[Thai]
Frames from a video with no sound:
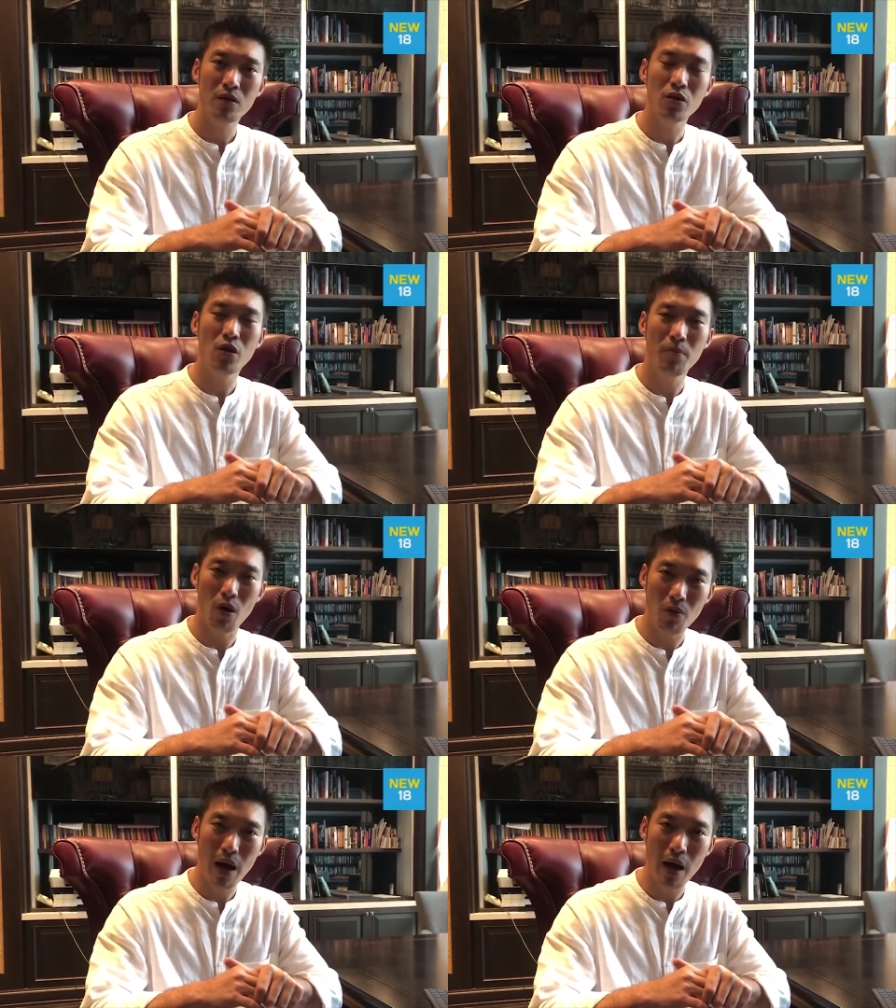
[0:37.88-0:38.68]
ก็ต้องบอ
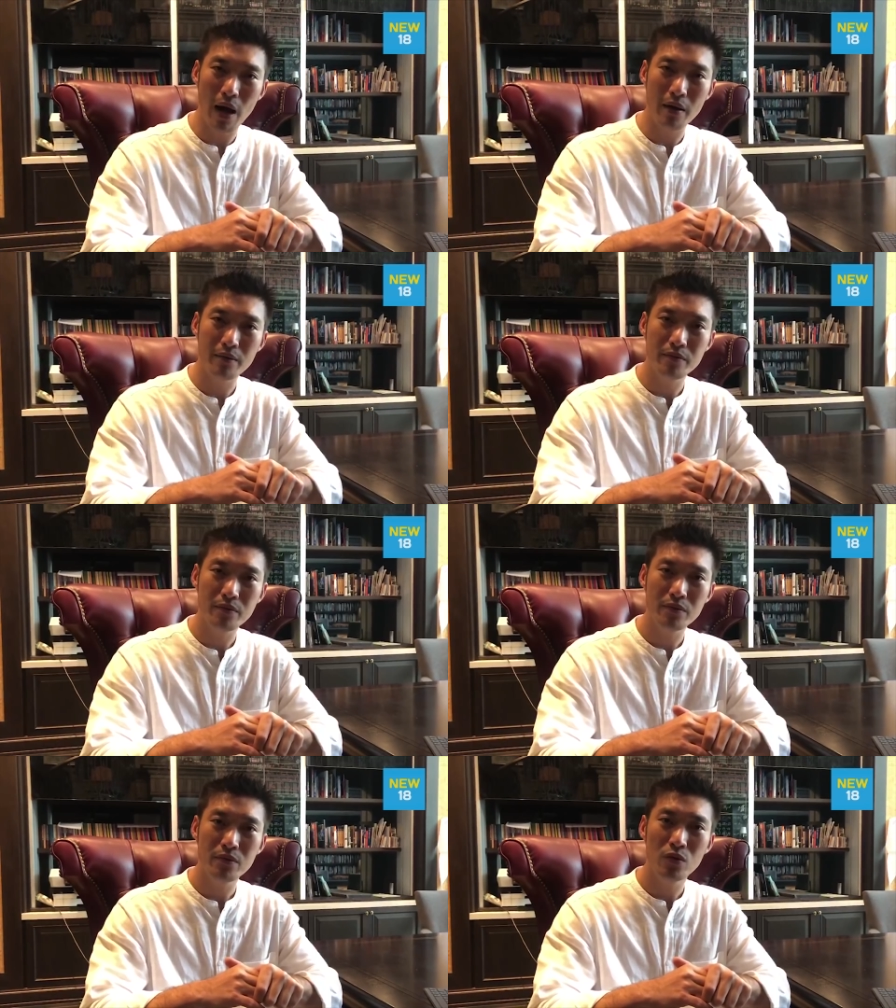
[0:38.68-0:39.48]
กว่า
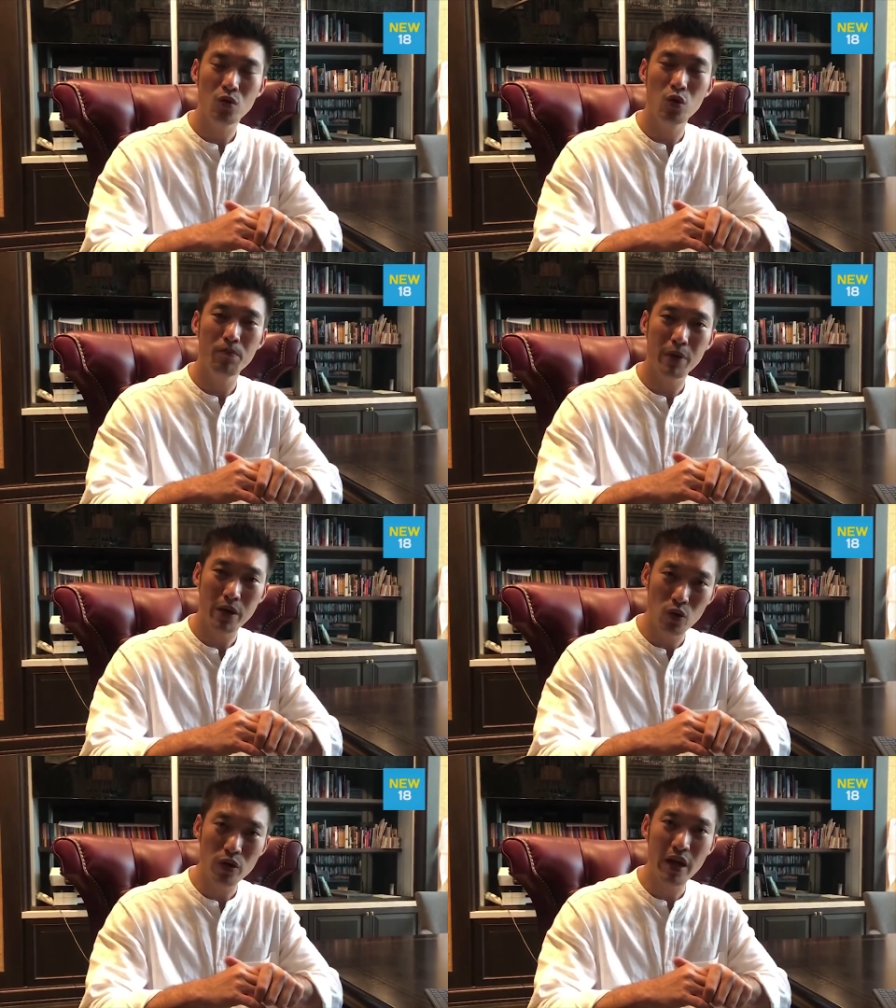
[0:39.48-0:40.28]
คุณประ
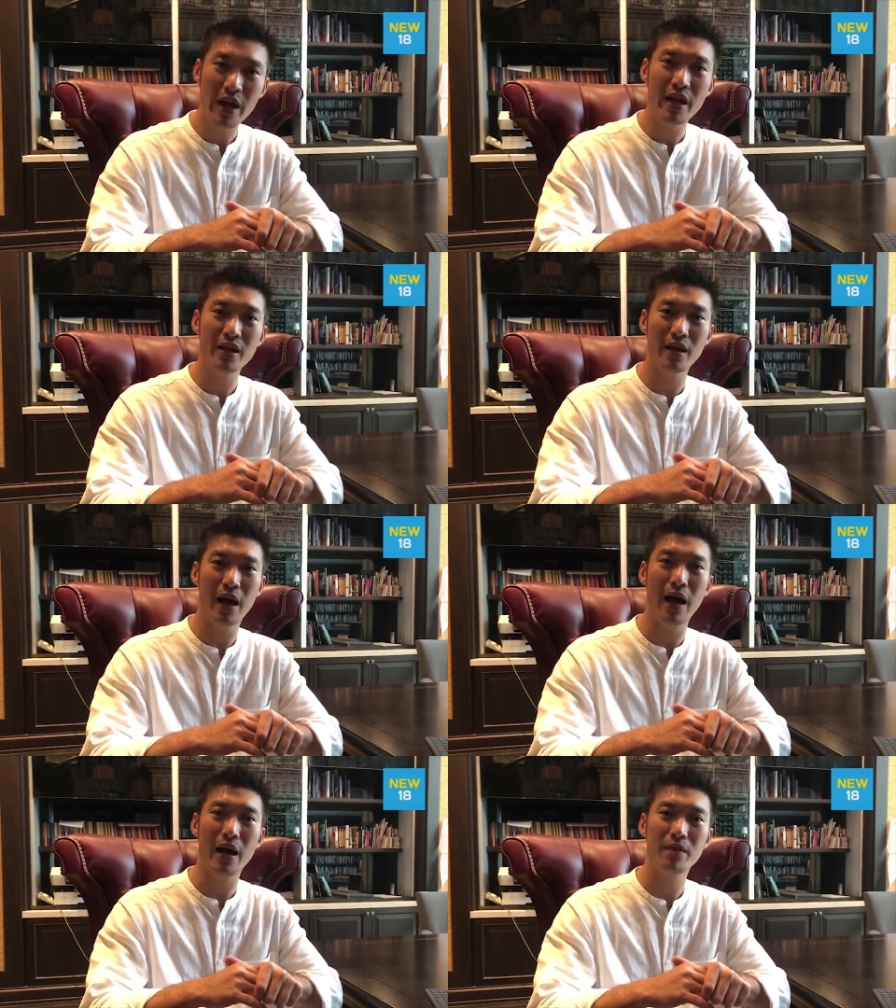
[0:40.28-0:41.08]
ยุทธ์เองต่าง
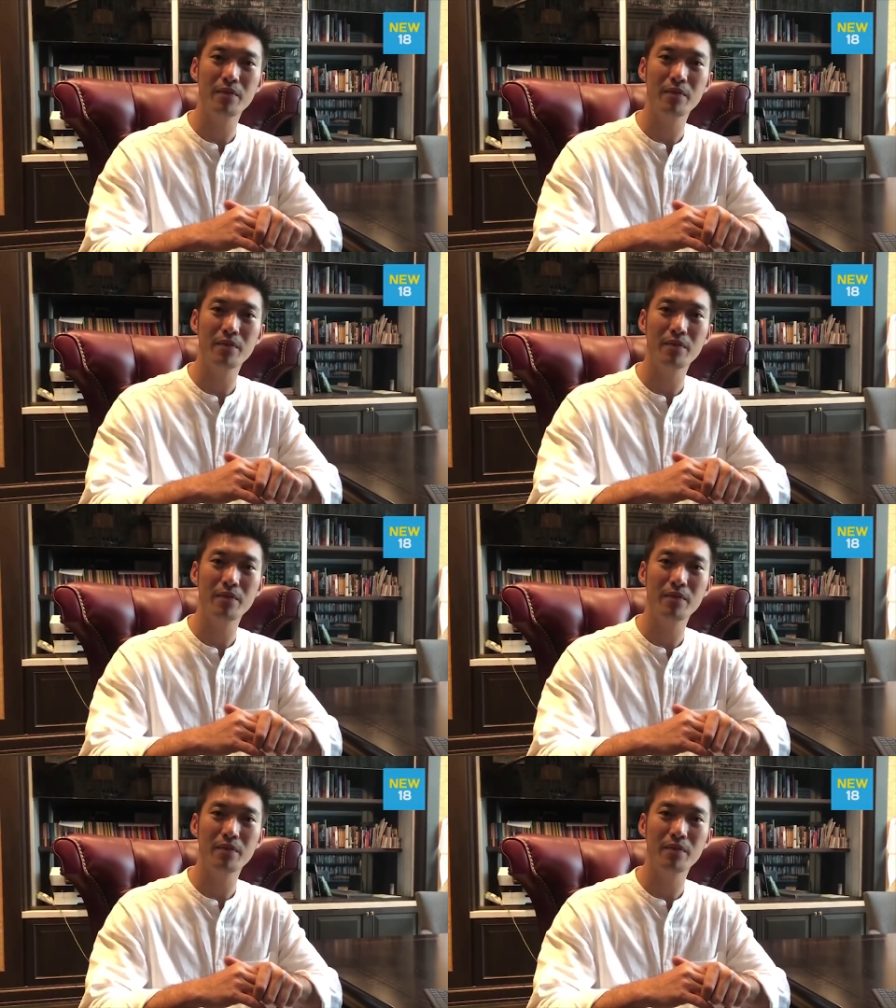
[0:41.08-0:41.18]
หาก